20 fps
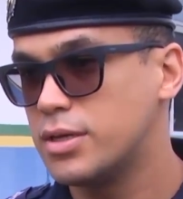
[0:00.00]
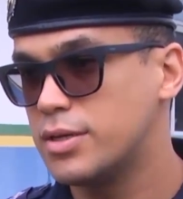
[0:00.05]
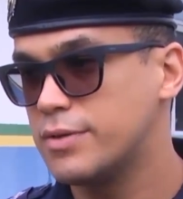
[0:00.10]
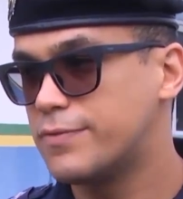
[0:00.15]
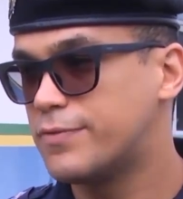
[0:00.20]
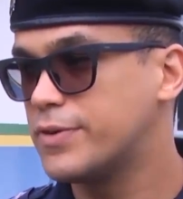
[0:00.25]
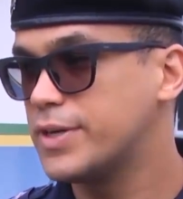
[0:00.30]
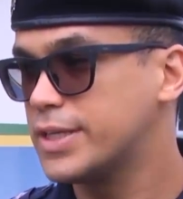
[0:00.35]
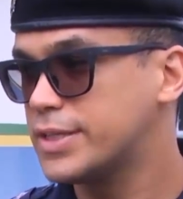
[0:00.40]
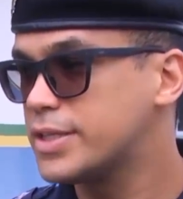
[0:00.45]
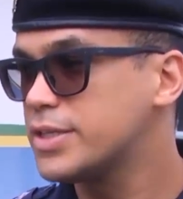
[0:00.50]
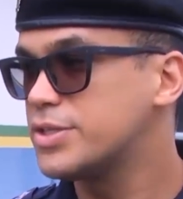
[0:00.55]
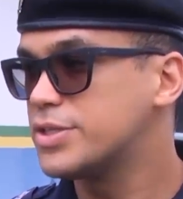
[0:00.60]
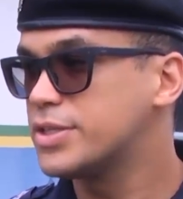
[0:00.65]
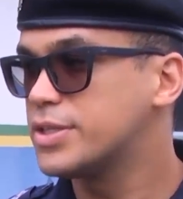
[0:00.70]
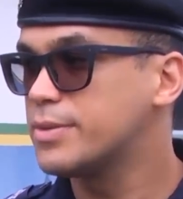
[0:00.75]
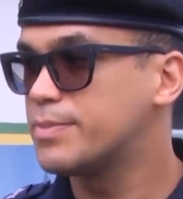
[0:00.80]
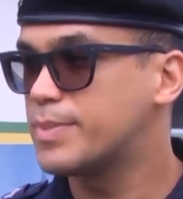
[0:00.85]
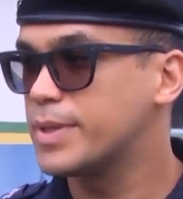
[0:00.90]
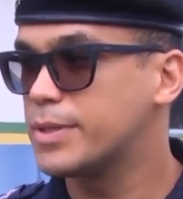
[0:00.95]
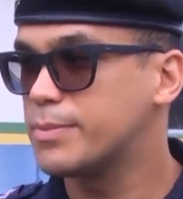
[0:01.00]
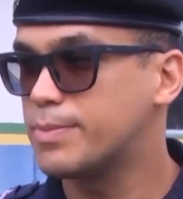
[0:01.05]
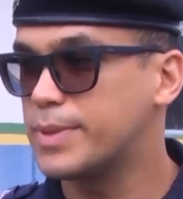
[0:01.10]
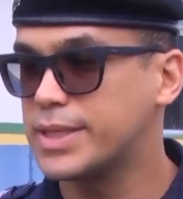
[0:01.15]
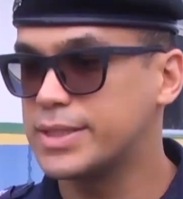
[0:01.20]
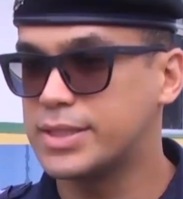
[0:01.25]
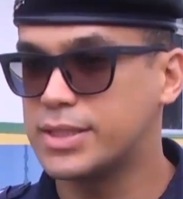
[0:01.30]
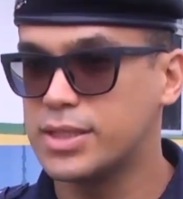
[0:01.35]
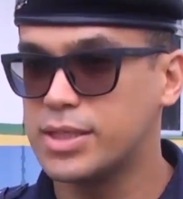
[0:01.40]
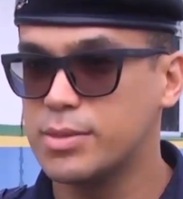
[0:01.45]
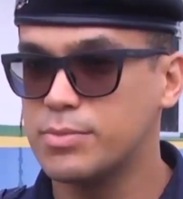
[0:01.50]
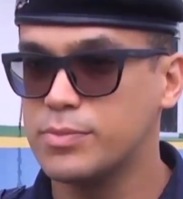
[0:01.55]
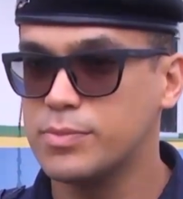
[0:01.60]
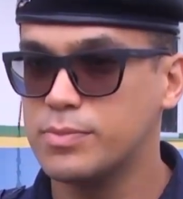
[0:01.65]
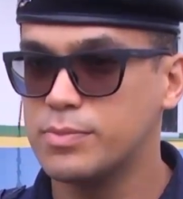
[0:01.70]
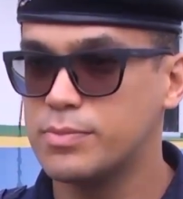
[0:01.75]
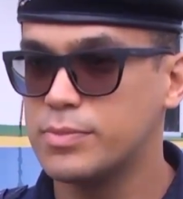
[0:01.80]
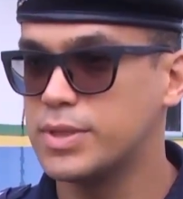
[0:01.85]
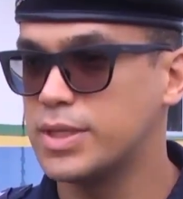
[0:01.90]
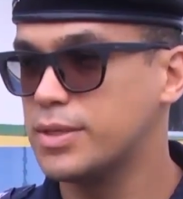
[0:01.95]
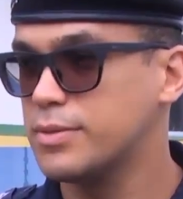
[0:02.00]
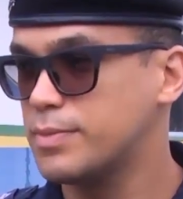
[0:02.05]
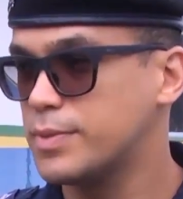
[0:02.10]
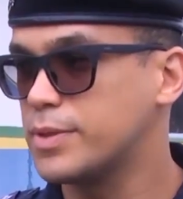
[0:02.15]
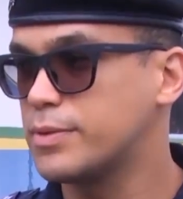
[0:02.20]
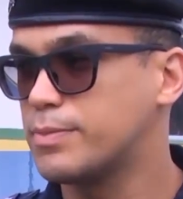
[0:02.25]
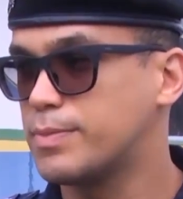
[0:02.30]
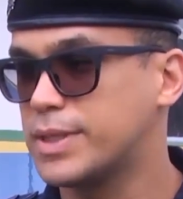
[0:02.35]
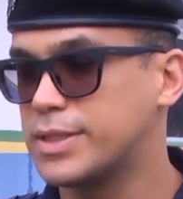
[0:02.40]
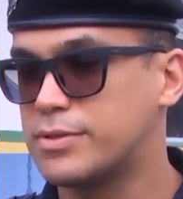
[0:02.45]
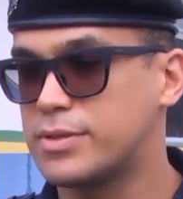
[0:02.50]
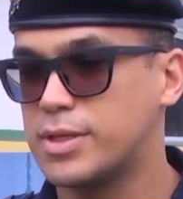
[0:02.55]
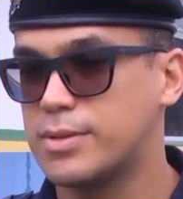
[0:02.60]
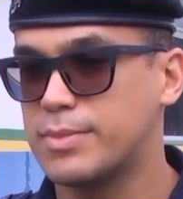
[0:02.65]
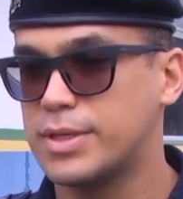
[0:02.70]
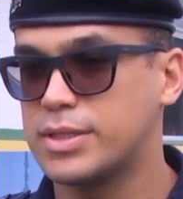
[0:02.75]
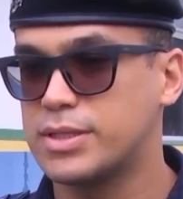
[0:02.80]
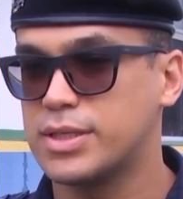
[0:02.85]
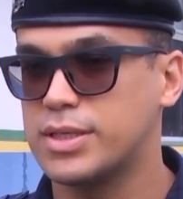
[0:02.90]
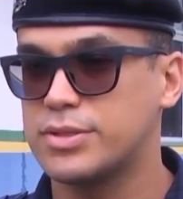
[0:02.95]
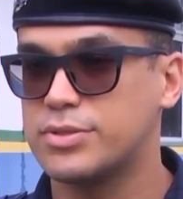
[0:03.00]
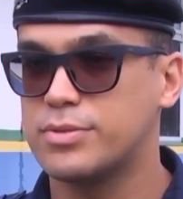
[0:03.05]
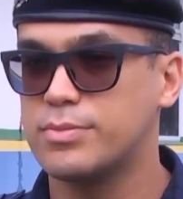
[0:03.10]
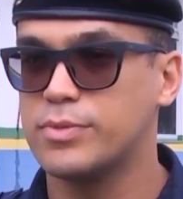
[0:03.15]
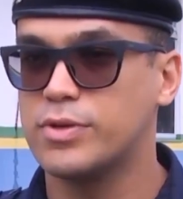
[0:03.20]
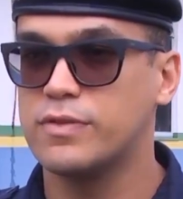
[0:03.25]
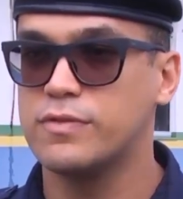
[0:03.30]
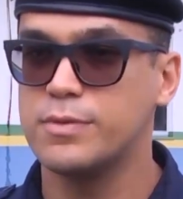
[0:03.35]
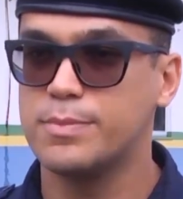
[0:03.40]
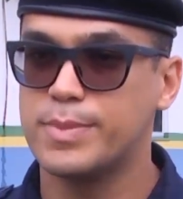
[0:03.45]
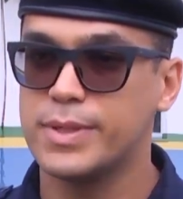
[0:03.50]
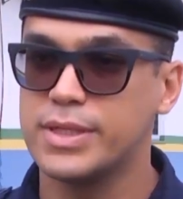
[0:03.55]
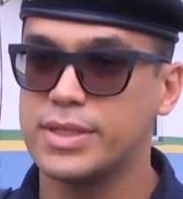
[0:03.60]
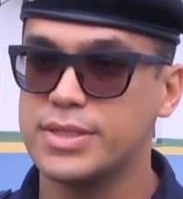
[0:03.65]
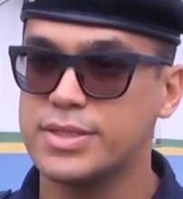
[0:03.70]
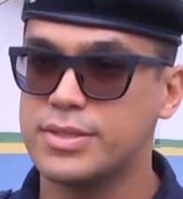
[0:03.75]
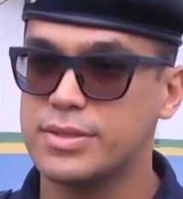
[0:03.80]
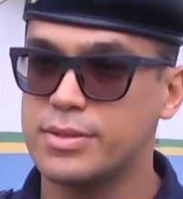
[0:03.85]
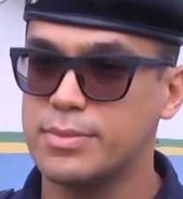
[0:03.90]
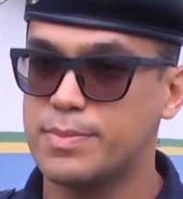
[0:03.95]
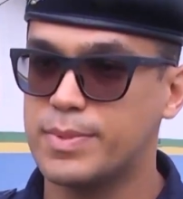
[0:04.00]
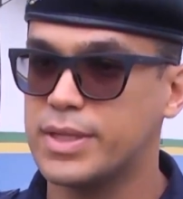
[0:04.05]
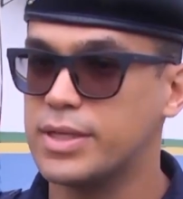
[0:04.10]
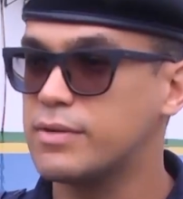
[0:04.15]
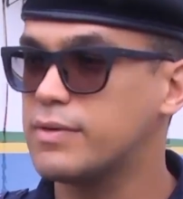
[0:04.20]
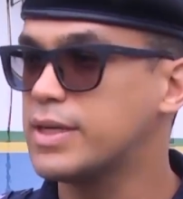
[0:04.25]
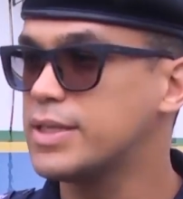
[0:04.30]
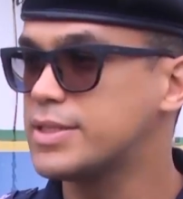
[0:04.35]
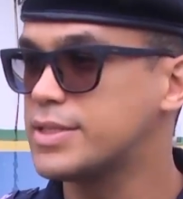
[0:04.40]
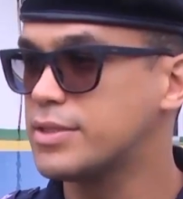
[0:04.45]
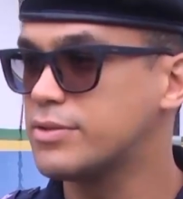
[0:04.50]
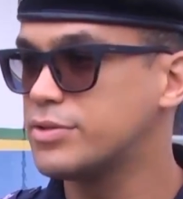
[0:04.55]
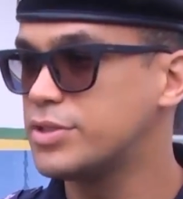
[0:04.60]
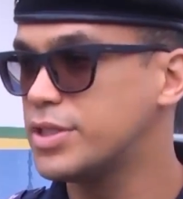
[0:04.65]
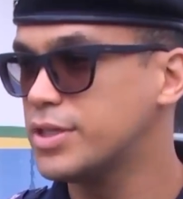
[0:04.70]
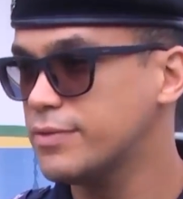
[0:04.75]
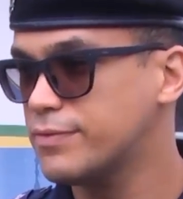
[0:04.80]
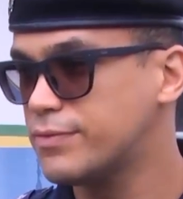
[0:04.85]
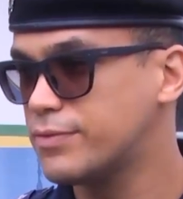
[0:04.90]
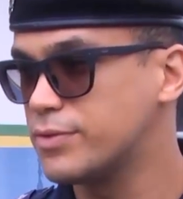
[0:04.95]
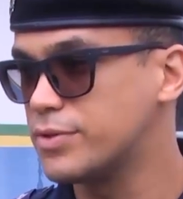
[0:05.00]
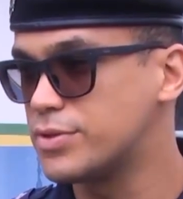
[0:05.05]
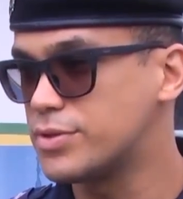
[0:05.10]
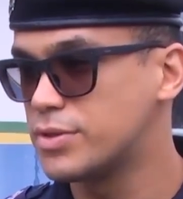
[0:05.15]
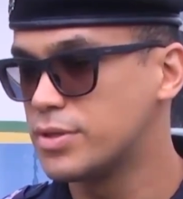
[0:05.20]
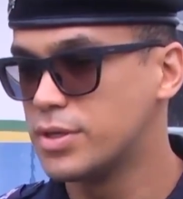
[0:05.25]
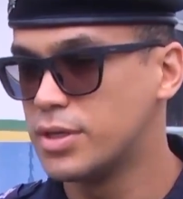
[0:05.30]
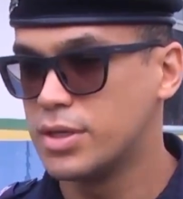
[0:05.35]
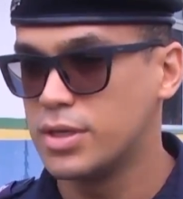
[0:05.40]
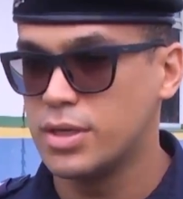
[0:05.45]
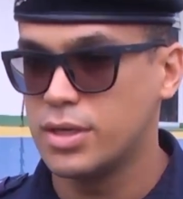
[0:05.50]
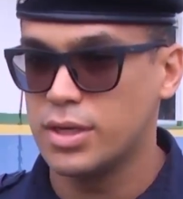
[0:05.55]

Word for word: que foi atendida pelo PATAM, né, pelo Patrulhamento Tático Móvel e, pelas, e pela guarnição de reforço.